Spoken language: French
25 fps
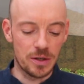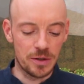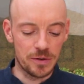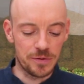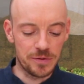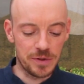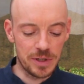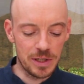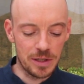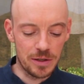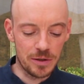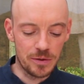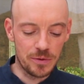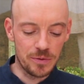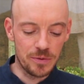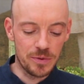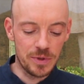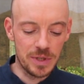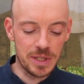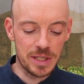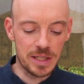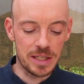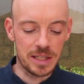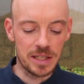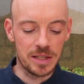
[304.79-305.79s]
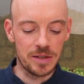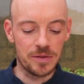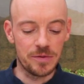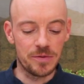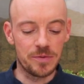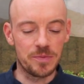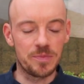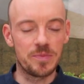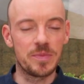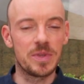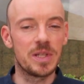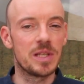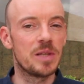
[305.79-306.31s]
En fait, lui, il
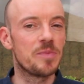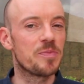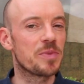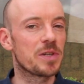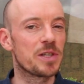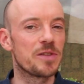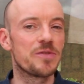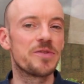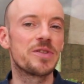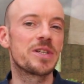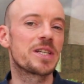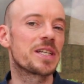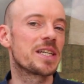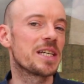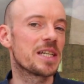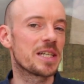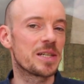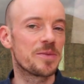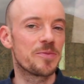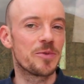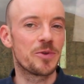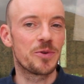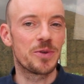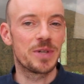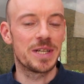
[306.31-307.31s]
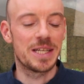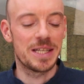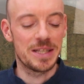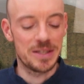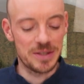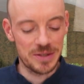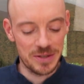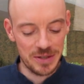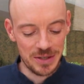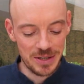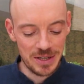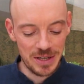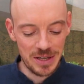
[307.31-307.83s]
il préfère carrément être
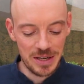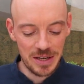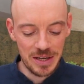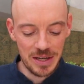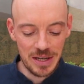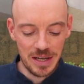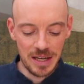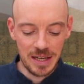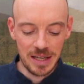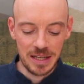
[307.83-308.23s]
seul